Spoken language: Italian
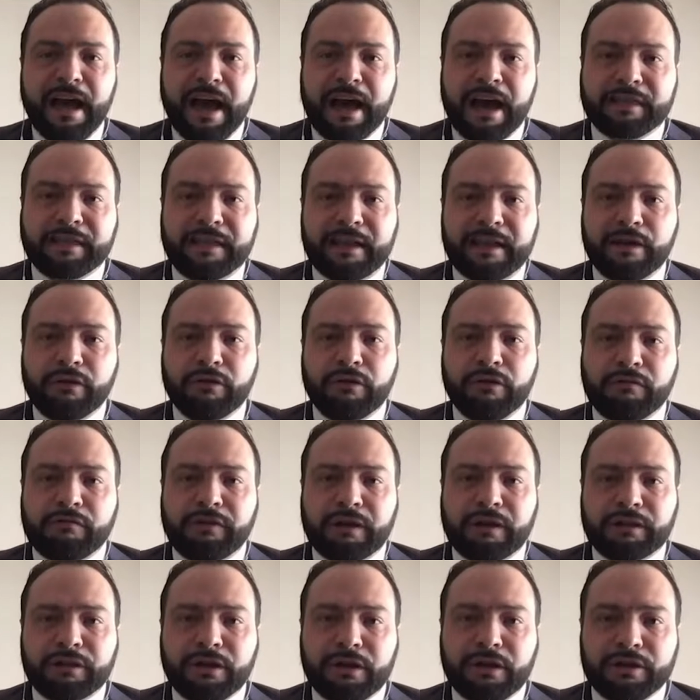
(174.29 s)
Articolo
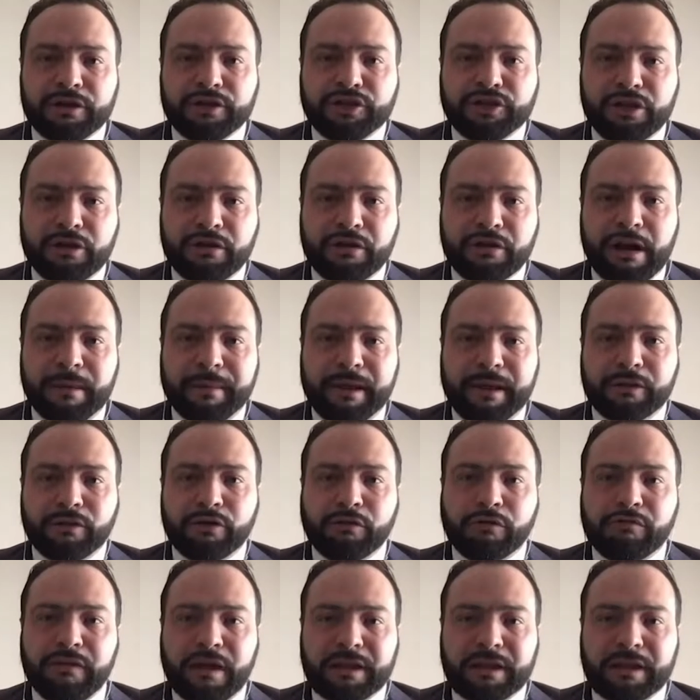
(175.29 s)
14 regolamento no.